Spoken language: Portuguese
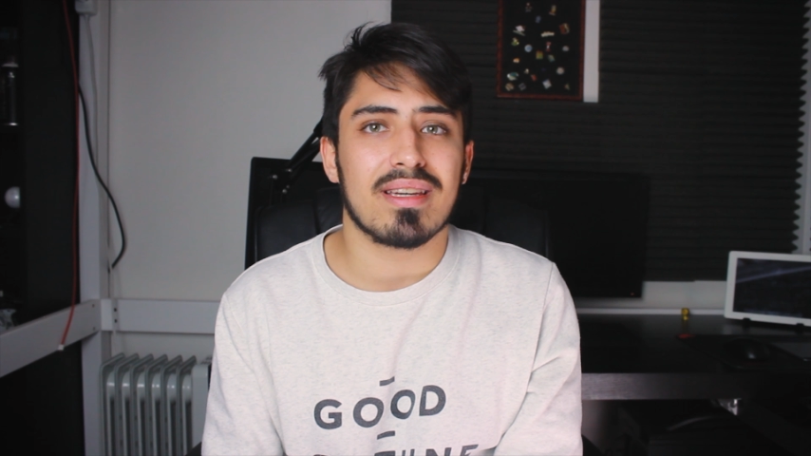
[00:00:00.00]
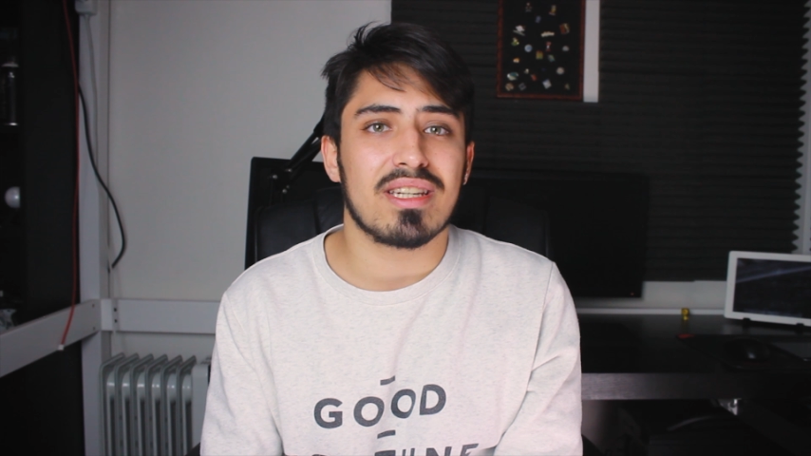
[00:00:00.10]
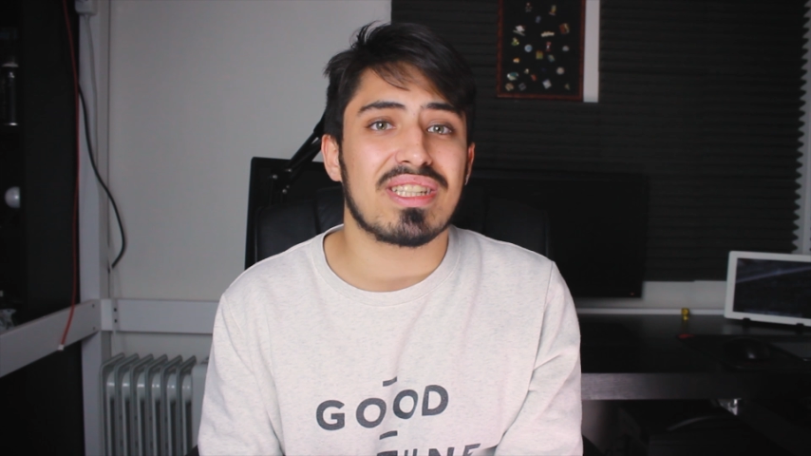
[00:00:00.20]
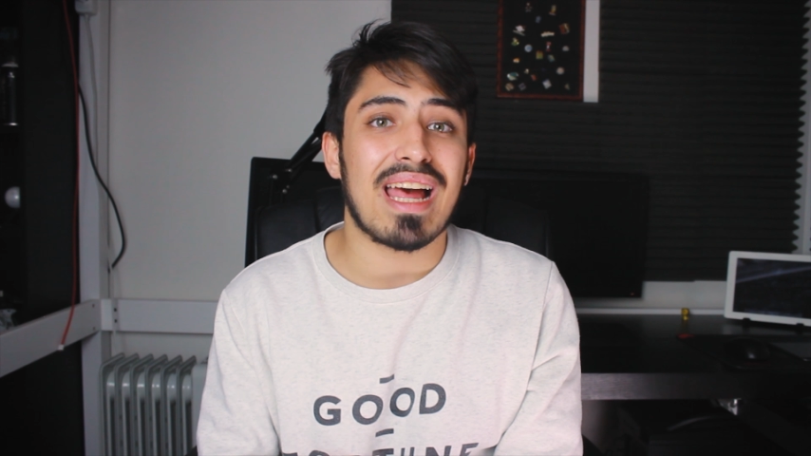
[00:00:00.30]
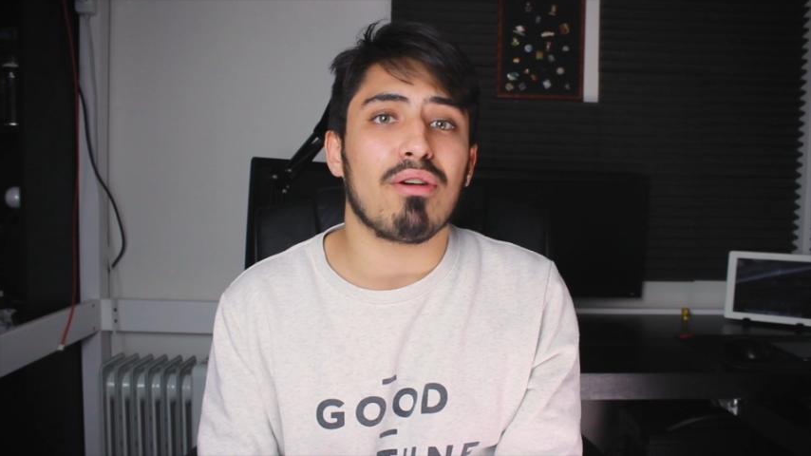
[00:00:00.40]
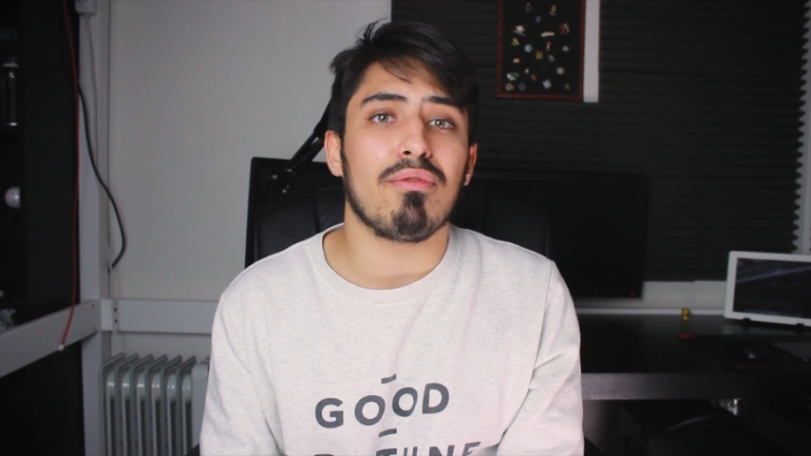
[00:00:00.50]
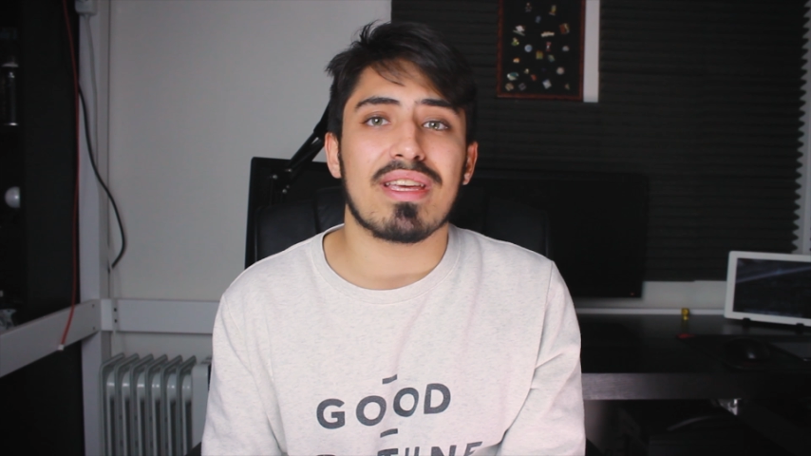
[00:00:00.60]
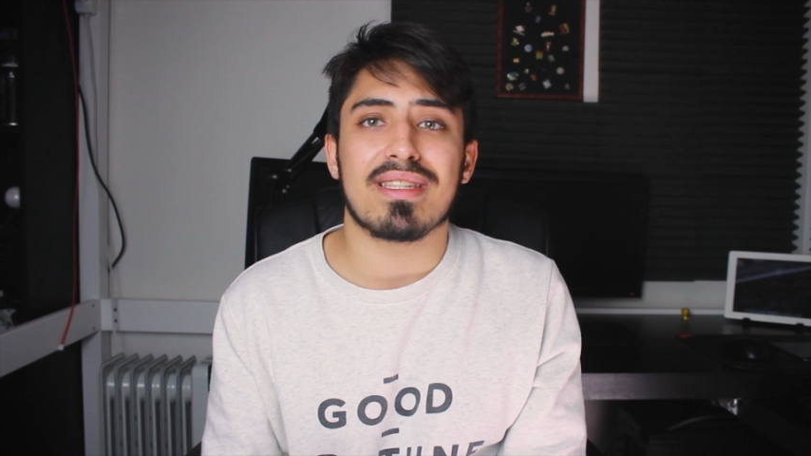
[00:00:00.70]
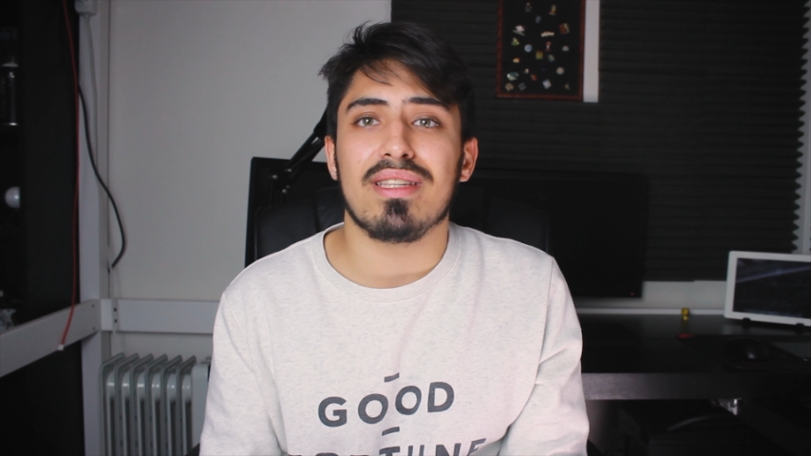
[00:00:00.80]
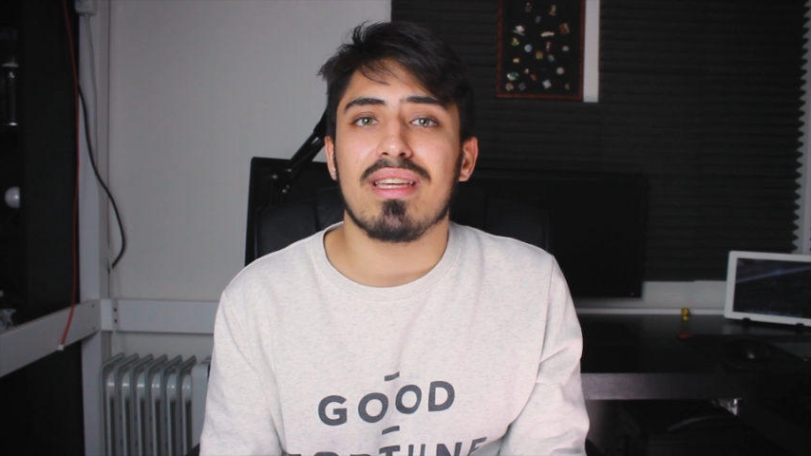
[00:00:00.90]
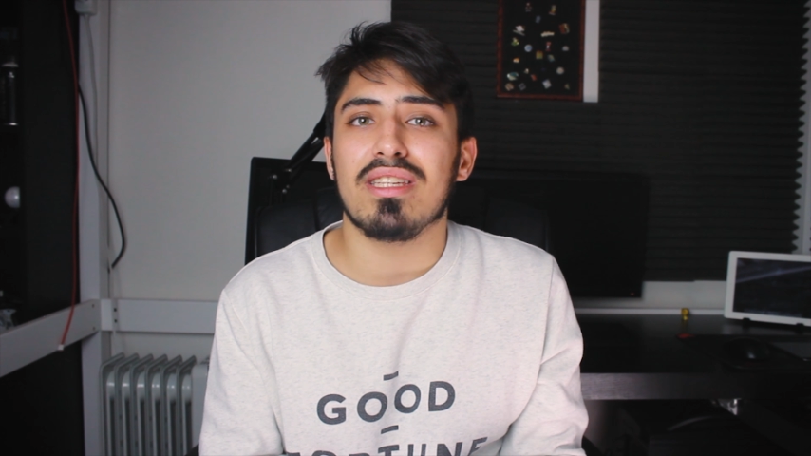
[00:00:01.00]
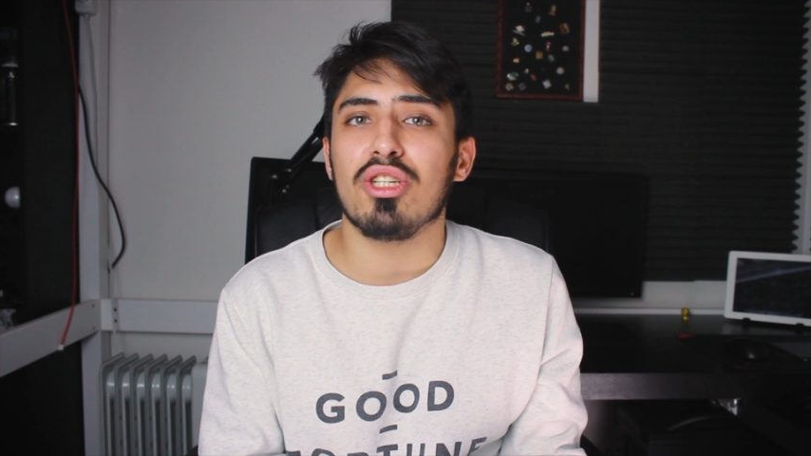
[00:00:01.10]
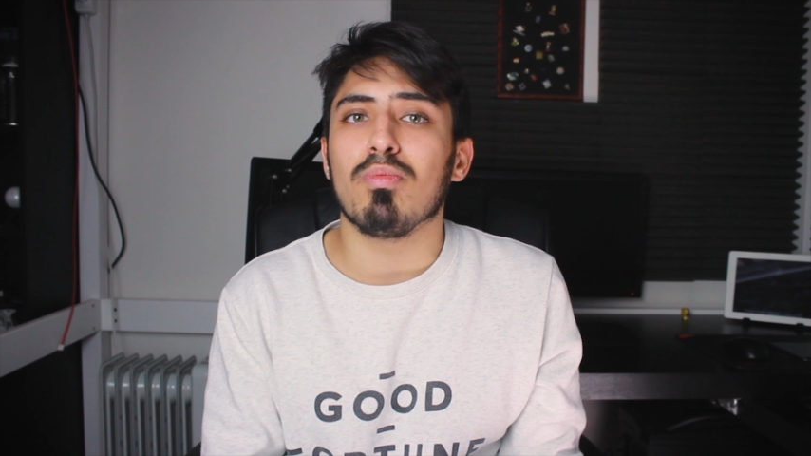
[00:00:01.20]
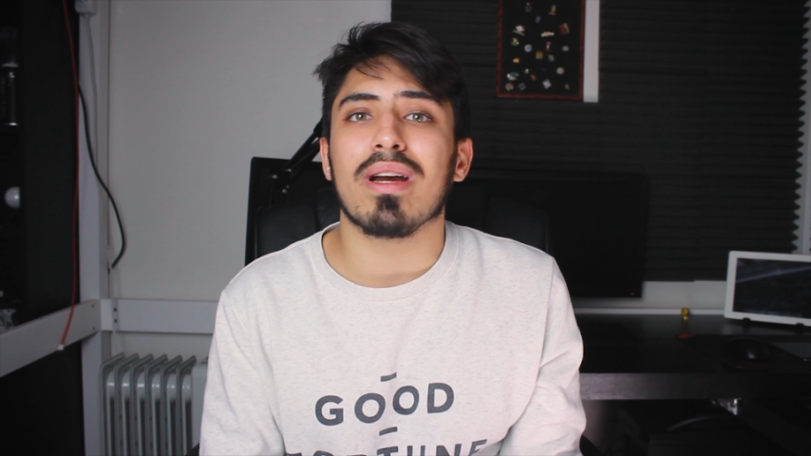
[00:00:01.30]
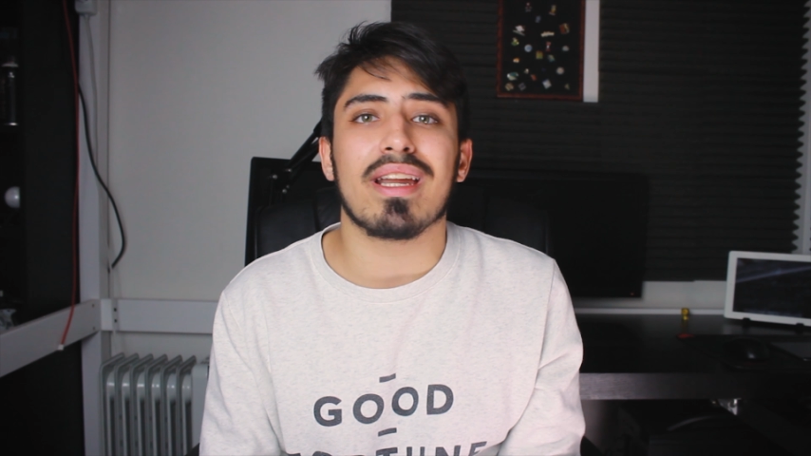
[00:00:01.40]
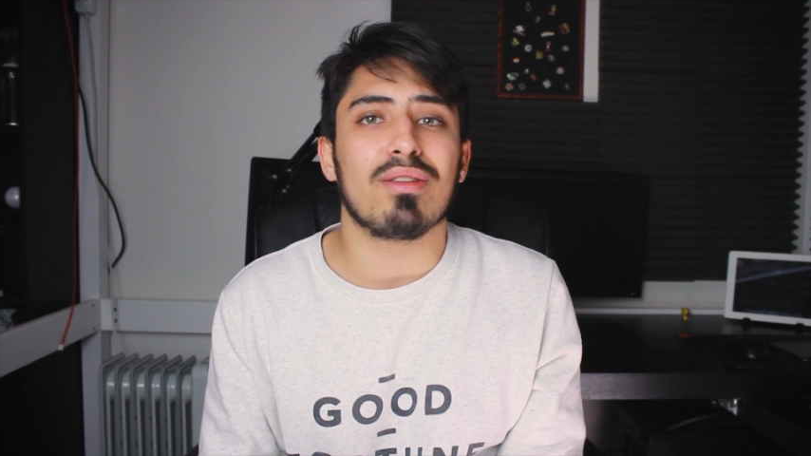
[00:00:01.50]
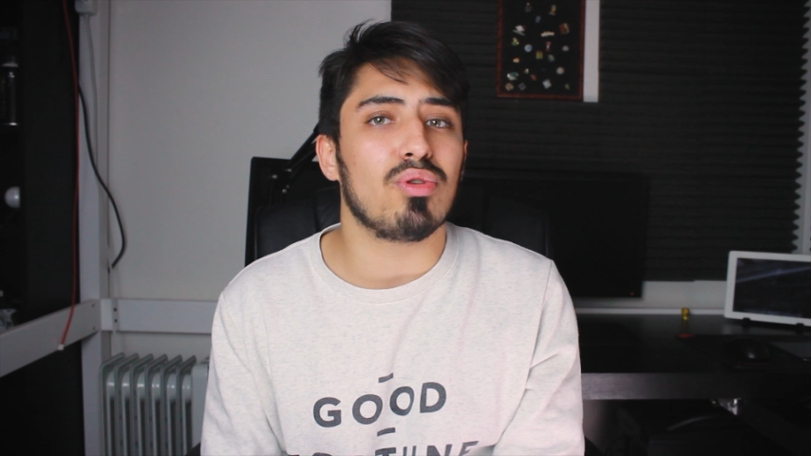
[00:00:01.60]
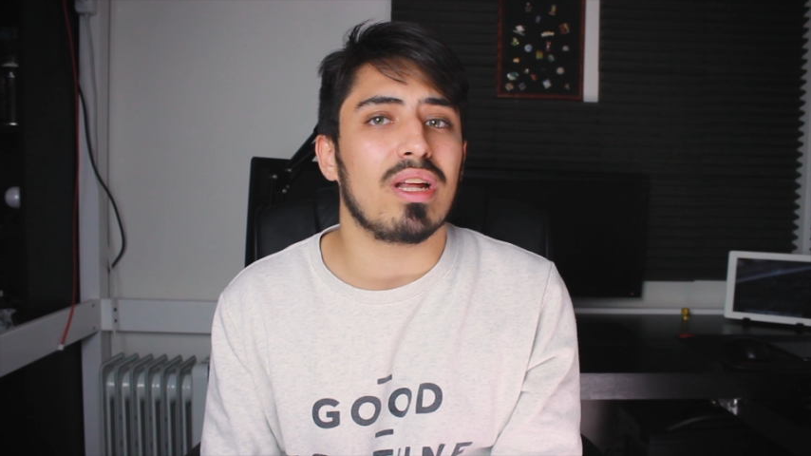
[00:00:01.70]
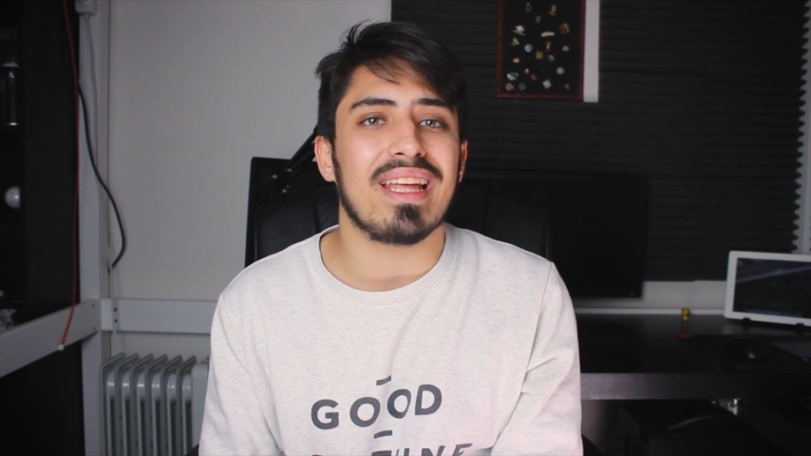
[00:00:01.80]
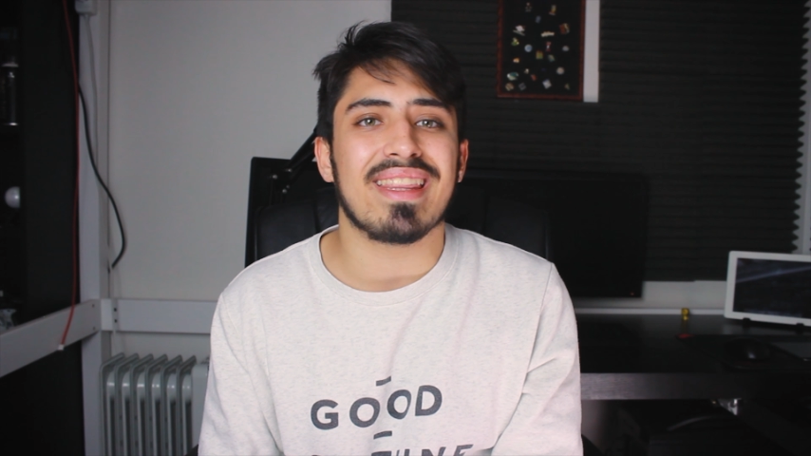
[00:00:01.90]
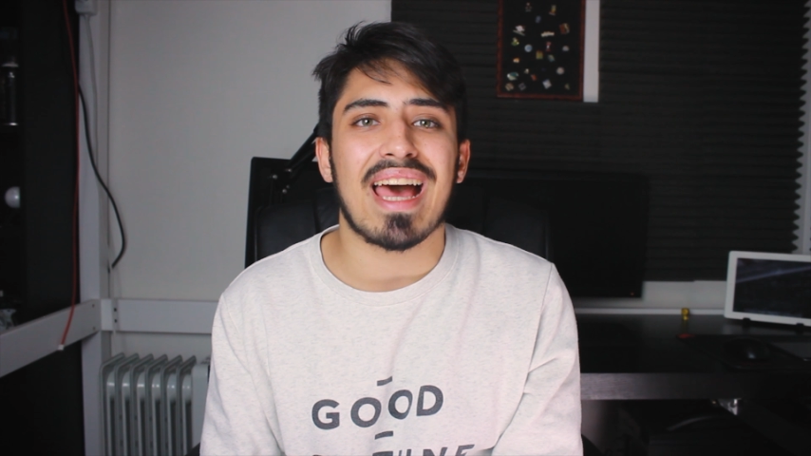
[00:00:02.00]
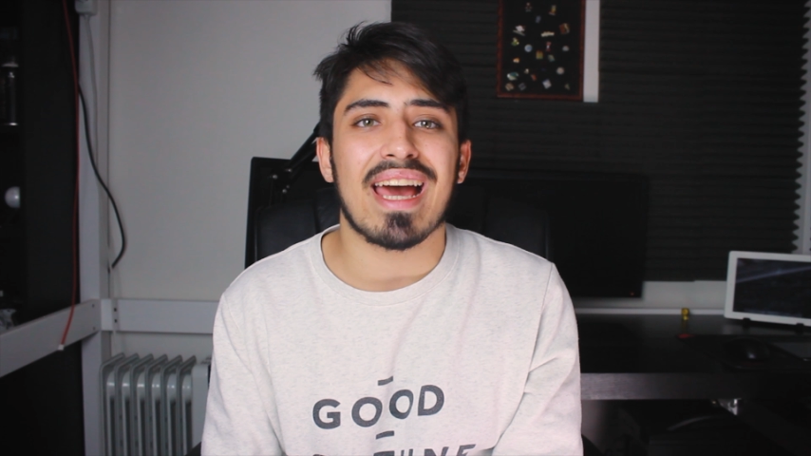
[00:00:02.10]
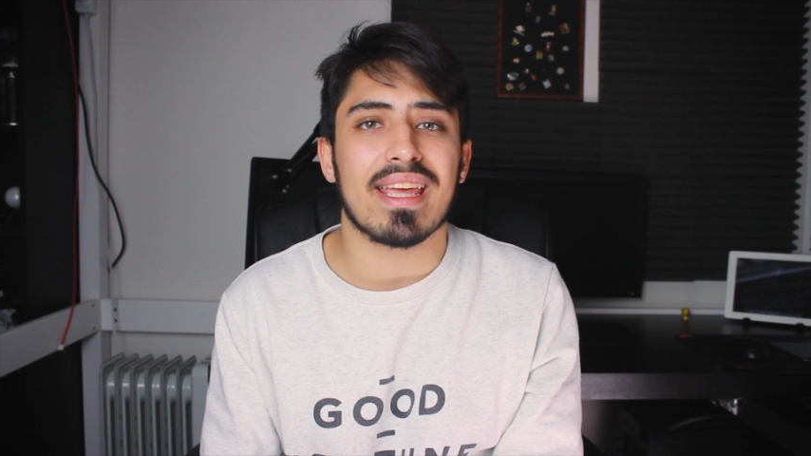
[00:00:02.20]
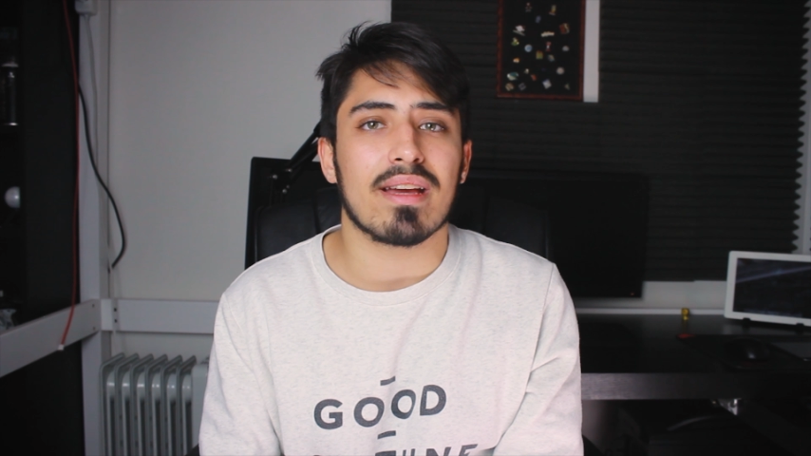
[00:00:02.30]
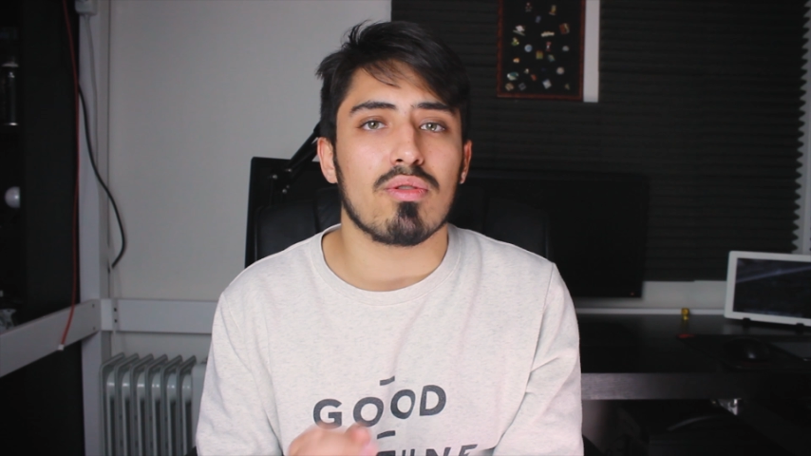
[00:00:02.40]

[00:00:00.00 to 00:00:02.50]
que está convencido que existe uma criatura lendária